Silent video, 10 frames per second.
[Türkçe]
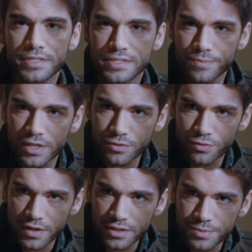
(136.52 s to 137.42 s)
Çizimler
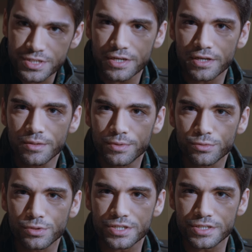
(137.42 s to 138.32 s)
güvenli bir şekilde
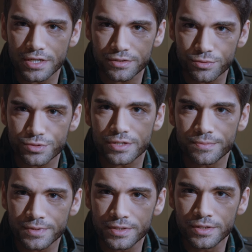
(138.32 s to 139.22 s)
bana ulaşacaktır
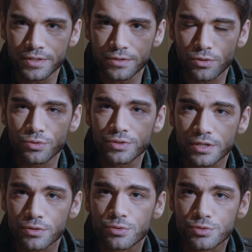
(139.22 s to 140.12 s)
hocam.
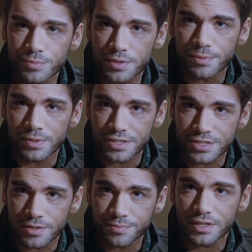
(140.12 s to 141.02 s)
Onlara gözüm gibi
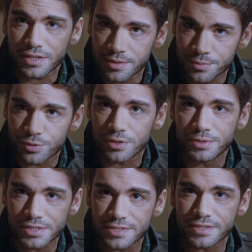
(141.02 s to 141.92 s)
bakacağımdan emin
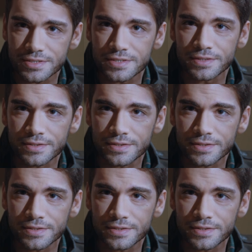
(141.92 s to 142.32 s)
olabilirsiniz.